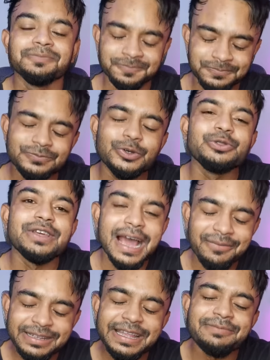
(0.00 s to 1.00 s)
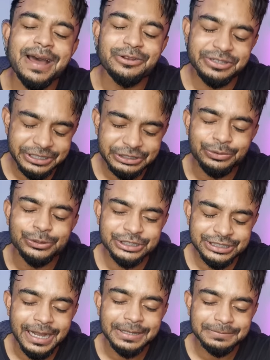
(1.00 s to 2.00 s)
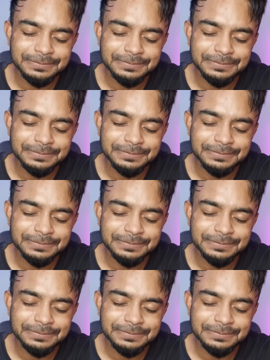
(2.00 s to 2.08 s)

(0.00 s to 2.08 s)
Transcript: হুম বৌদি আমাদের মানসিক সমস্যা